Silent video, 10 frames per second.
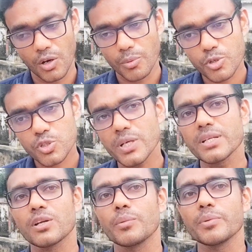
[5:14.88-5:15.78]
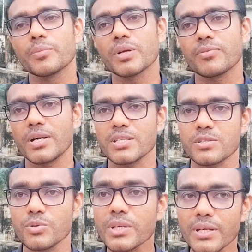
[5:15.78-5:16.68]
অবশ্যই এটি নভেম্বরের
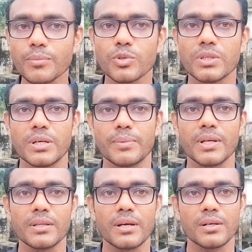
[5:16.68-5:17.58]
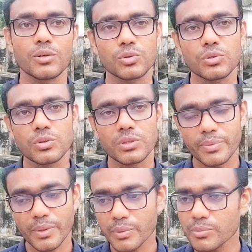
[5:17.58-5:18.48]
ফার্স্ট উইকের মধ্যে আমরা ধান কর্তন করতে
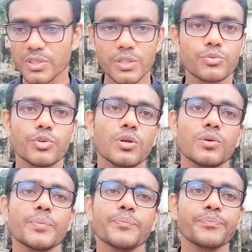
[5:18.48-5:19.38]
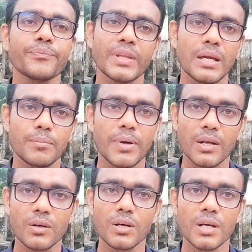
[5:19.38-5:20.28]
পারবো এবং যেহেতু ফলন
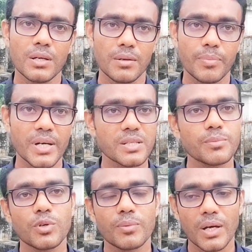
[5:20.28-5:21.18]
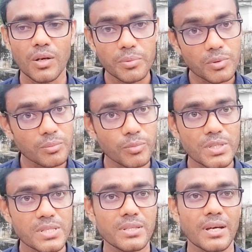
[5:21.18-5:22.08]
ভালো বাজার মূল্য ভালো এবং
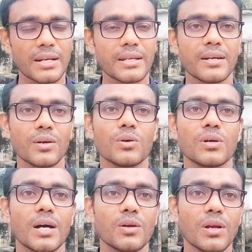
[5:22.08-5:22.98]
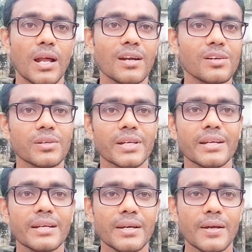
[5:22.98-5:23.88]
বলেছি ধানের রং গাঢ় লাল
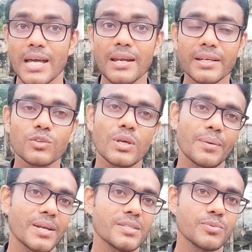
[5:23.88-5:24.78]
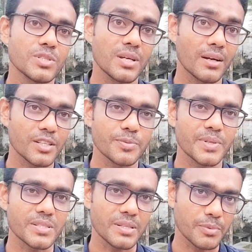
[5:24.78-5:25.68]
রঙের চাইলে কিন্তু অ্যামালেজ বলেছে আঠাশ
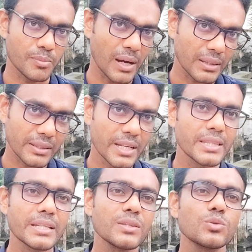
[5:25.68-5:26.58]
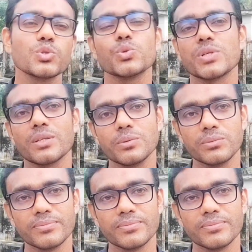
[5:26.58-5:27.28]
পার্সেন্ট এবং ভাত খেতে কিন্তু সুস্বাদু